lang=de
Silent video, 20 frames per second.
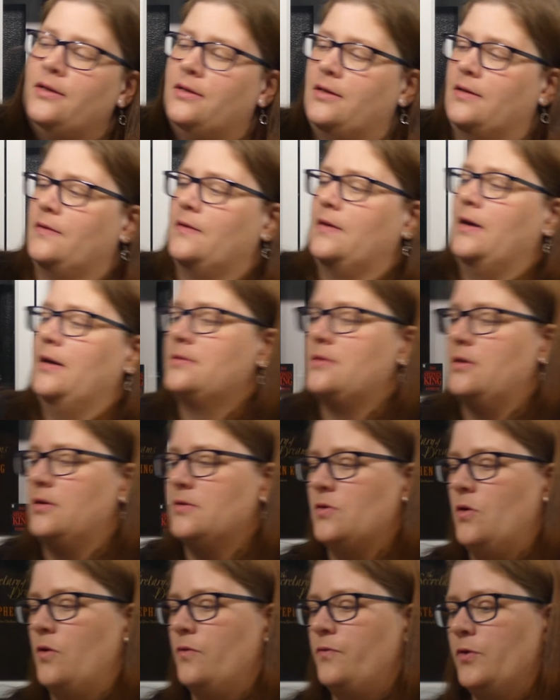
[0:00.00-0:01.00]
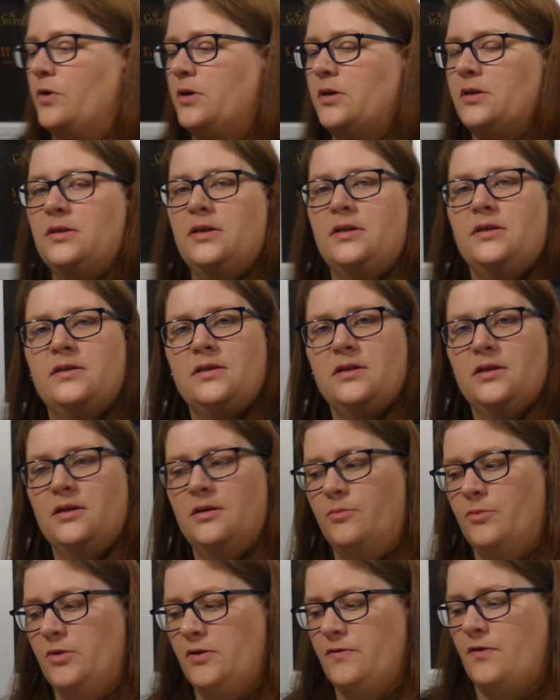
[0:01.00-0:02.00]
Das heißt also auch wirklich nichts
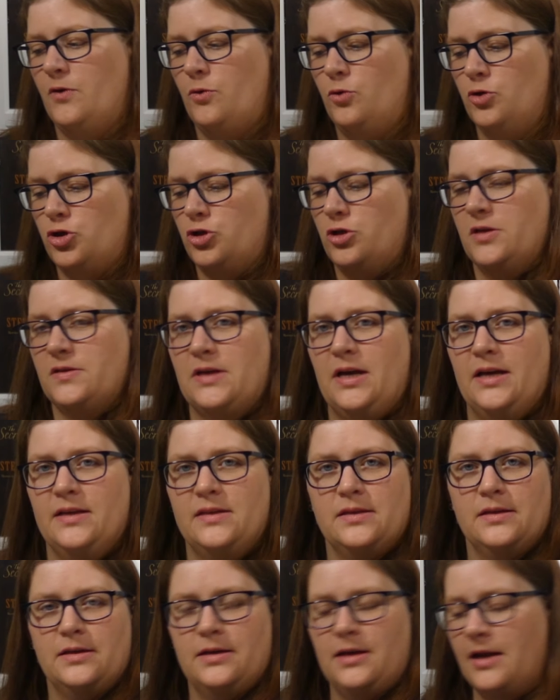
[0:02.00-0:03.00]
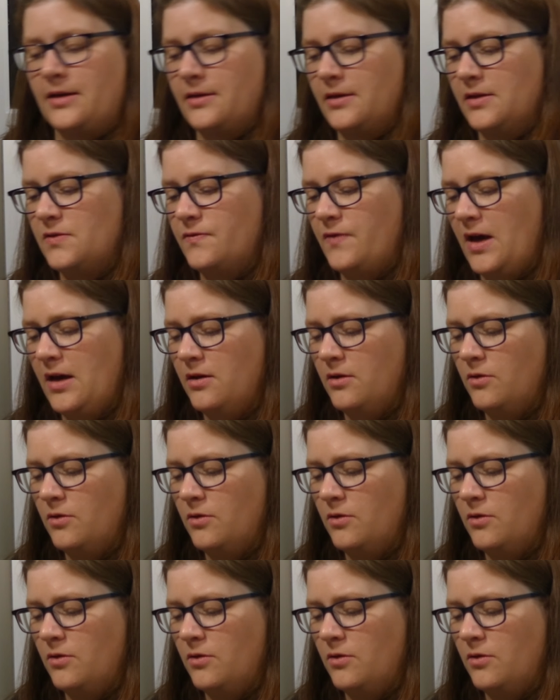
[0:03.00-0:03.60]
hier mit verrutschen, dass eins in ein anderes Fach